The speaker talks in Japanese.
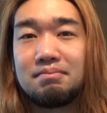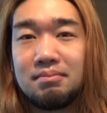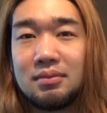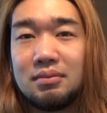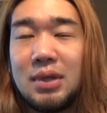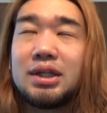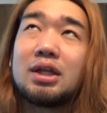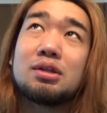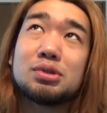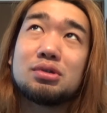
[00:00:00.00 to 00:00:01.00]
うん。まあ
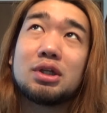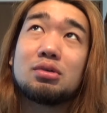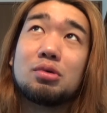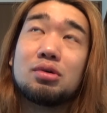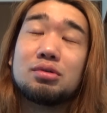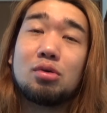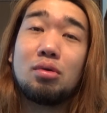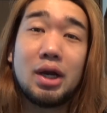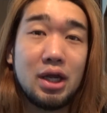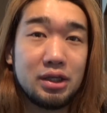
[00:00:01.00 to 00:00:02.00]
何でもそうだと思う。お
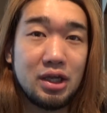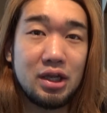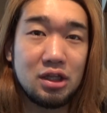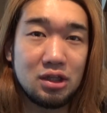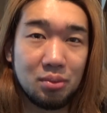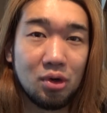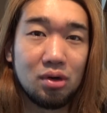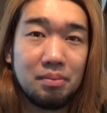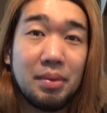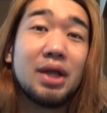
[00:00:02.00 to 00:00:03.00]
笑い芸人で
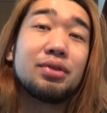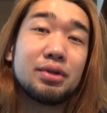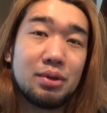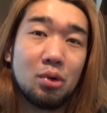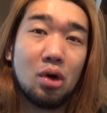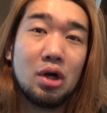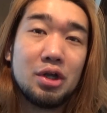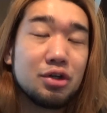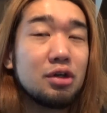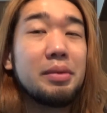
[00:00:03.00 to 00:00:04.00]
もバンドでも
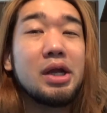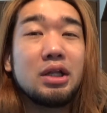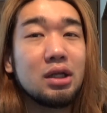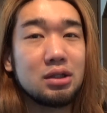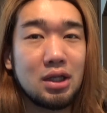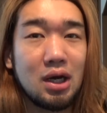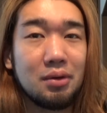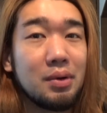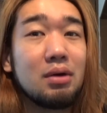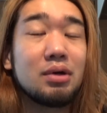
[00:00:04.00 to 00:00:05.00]
有名になった
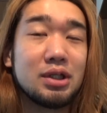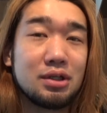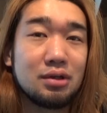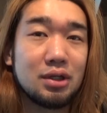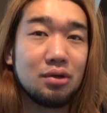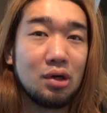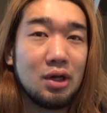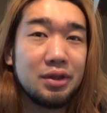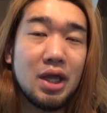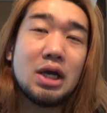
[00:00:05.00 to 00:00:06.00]
らファンはできるけど、
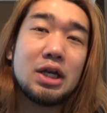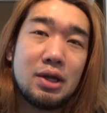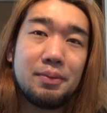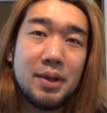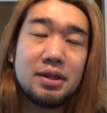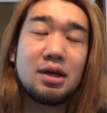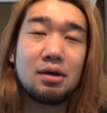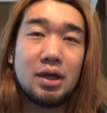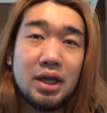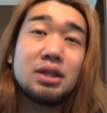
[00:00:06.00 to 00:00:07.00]
中には変
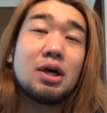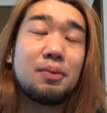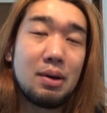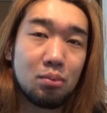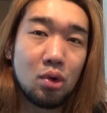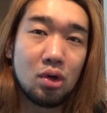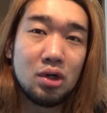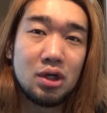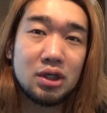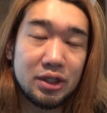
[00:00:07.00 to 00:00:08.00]
なファンも
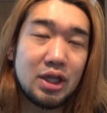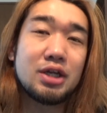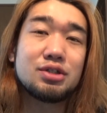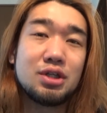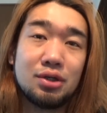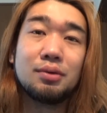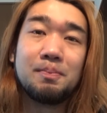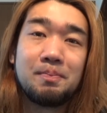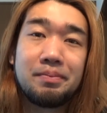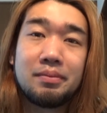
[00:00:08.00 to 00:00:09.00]
必ずいる。
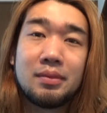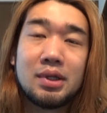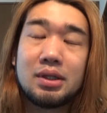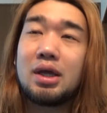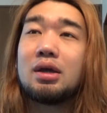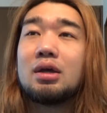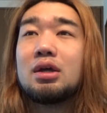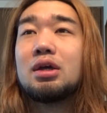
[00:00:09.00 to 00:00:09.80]
で、